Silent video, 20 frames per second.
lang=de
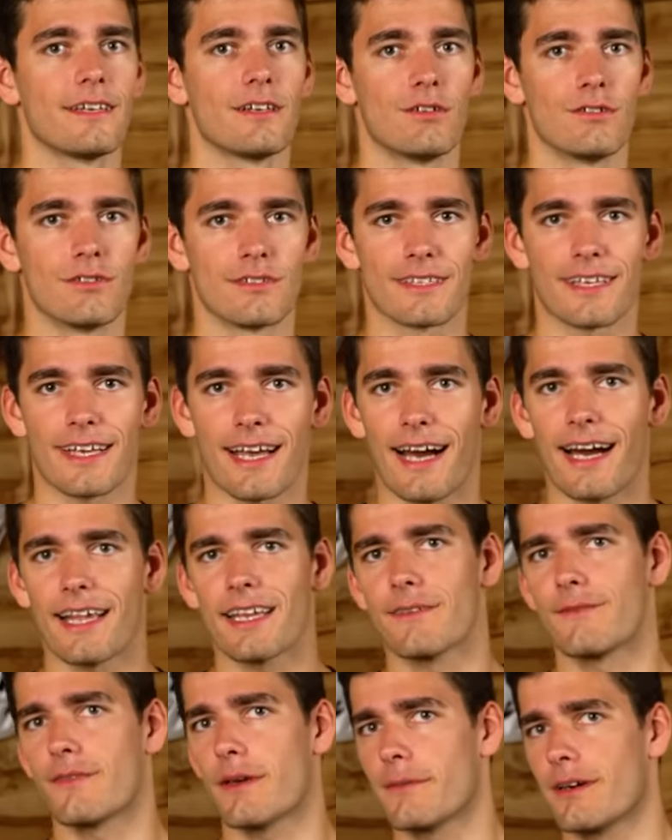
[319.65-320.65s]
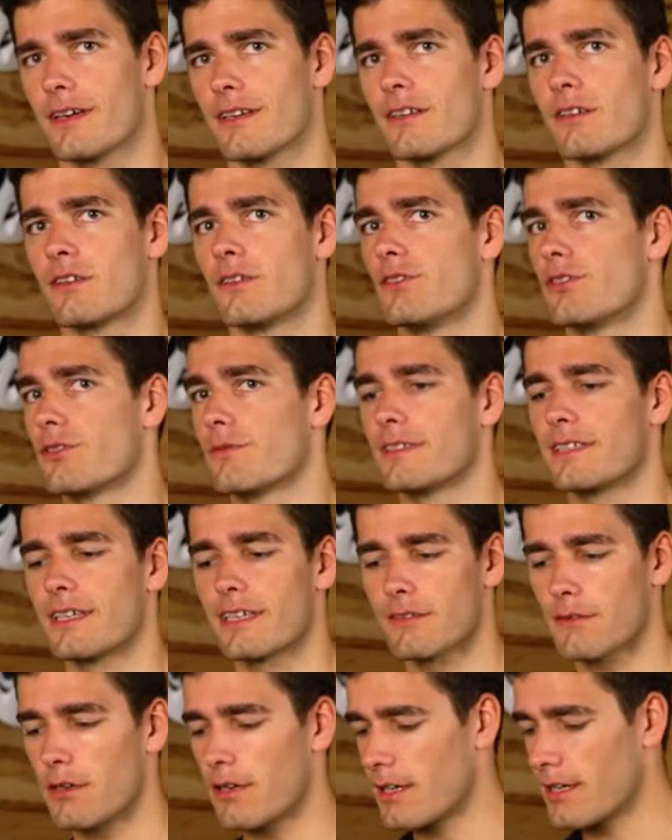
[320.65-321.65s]
Und gerade wenn man irgendwie
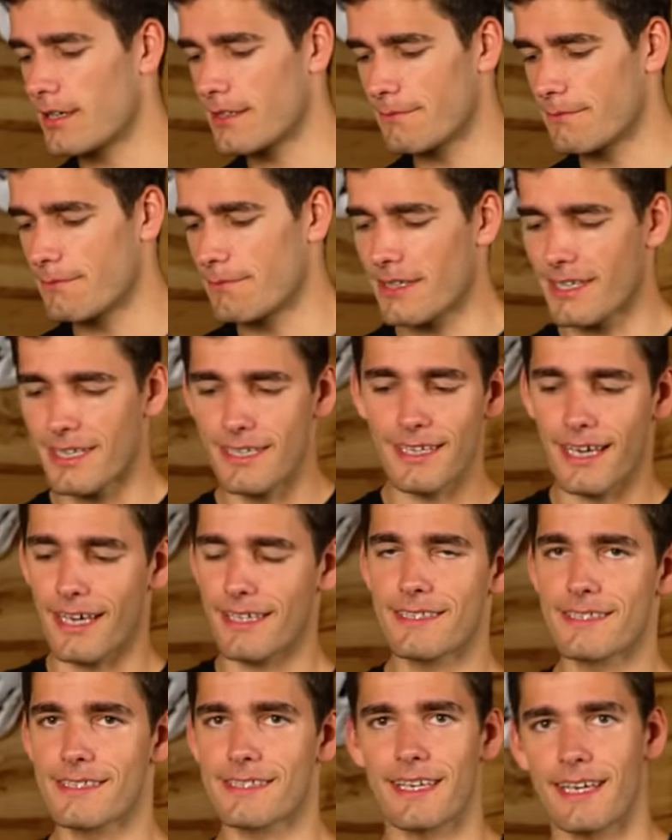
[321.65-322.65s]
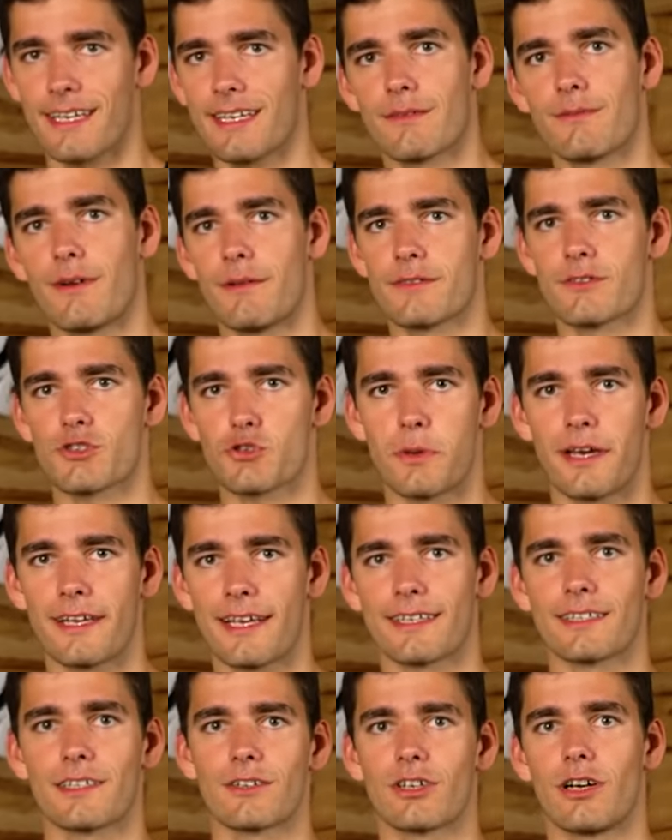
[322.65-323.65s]
denkt, oh, wir gehen direkt ins Training, weil wir so spät
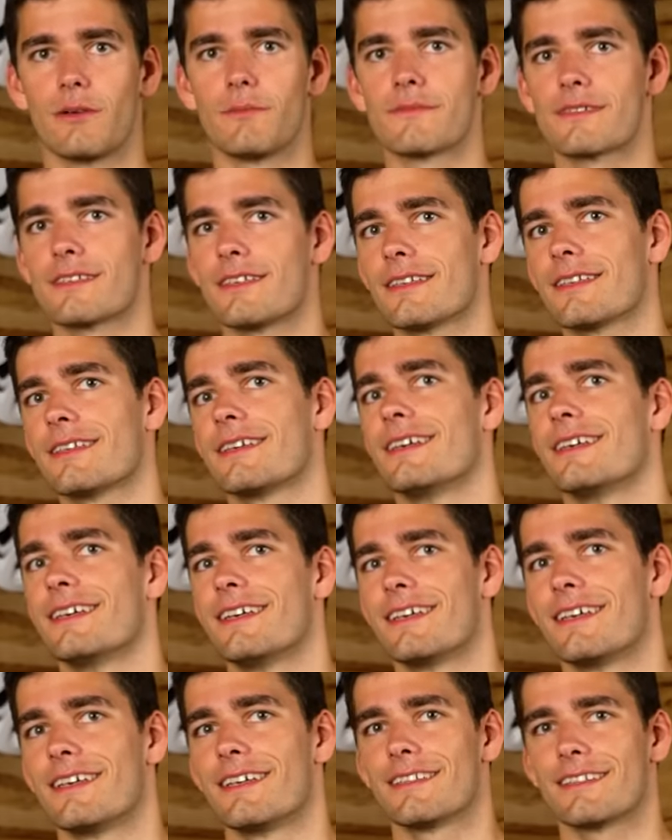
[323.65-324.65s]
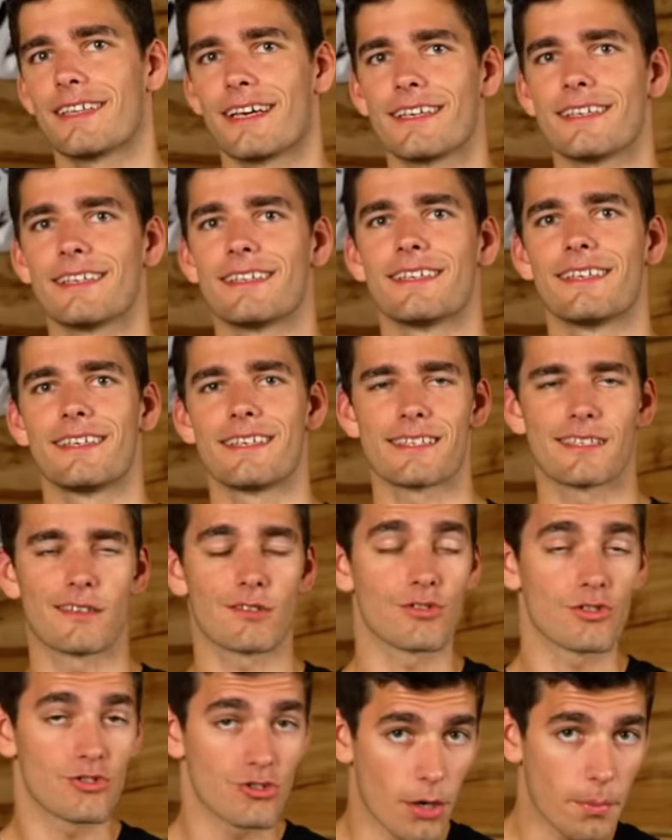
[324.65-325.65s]
angekommen sind, dann ist es
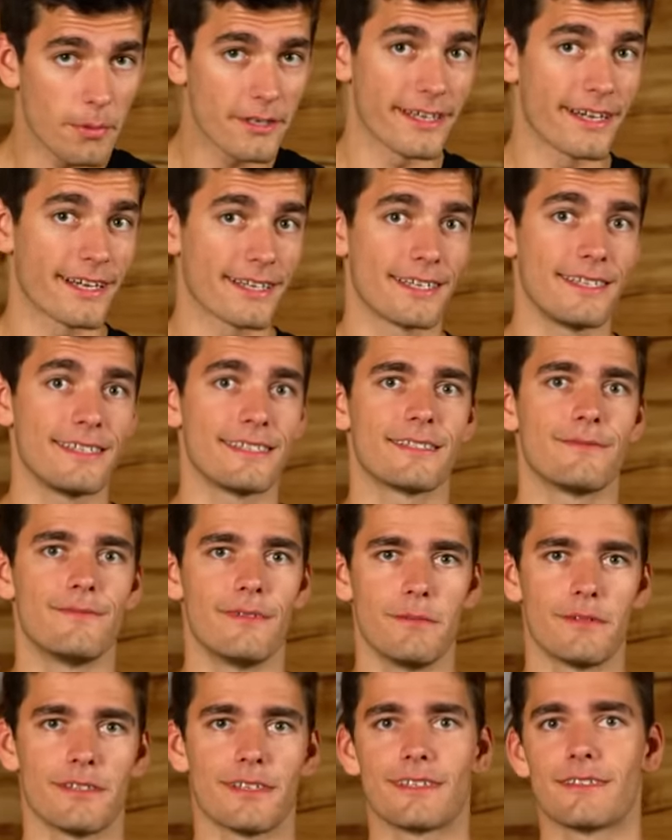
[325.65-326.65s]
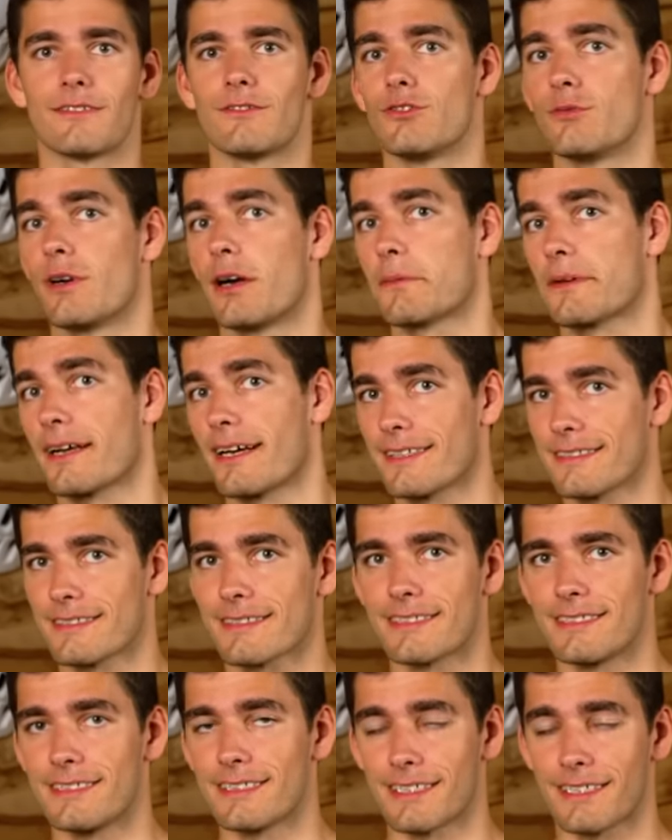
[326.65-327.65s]
natürlich doppelt ärgerlich, wenn man dann überhaupt gar nicht
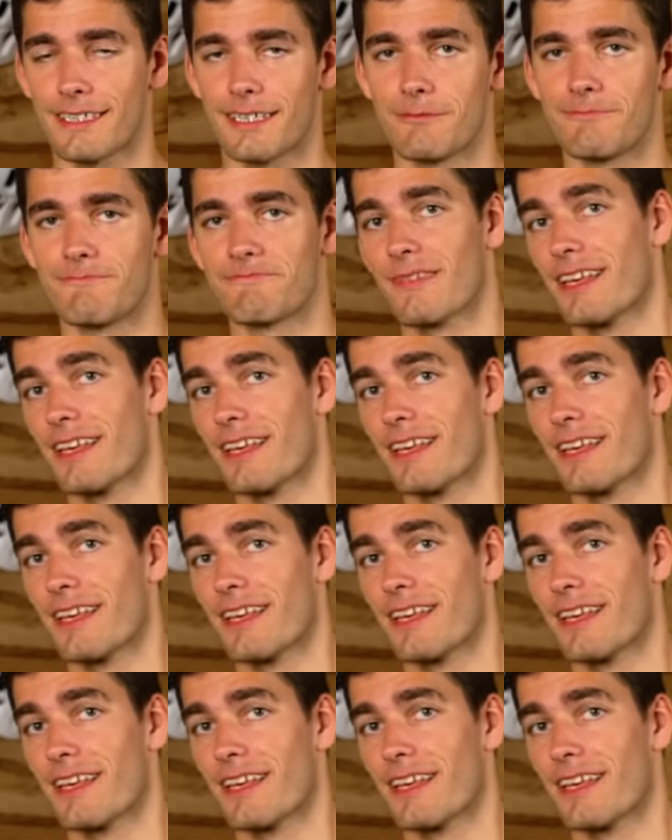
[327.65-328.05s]
trainieren kann.